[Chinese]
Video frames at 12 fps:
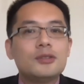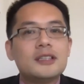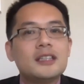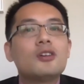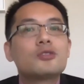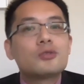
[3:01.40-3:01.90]
学
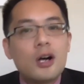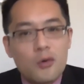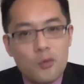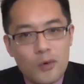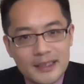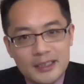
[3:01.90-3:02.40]
校
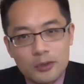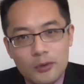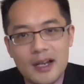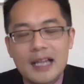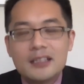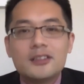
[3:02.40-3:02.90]
说我喜
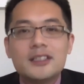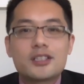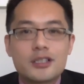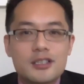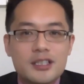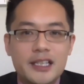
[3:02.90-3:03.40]
欢看到你
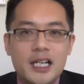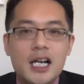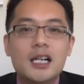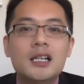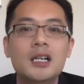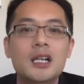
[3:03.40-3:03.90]
持之以
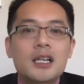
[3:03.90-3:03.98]
恒，